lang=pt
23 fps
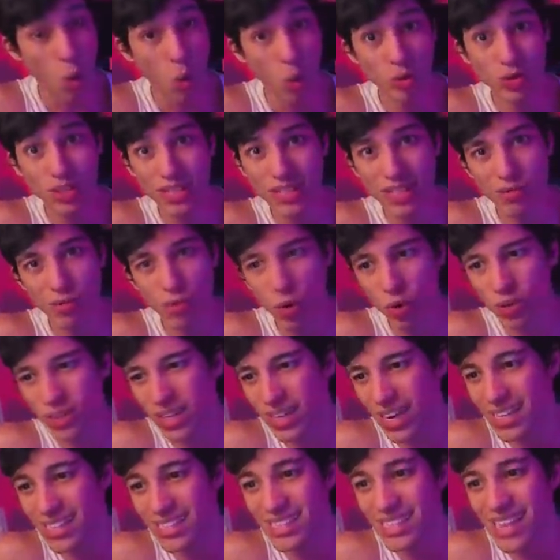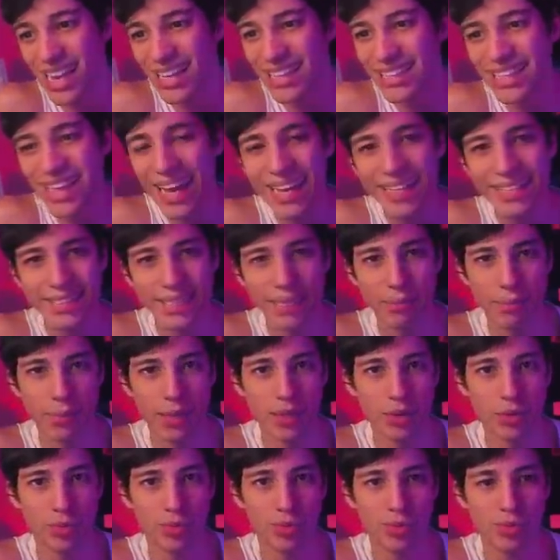Ontem tava rodando a 70, mano.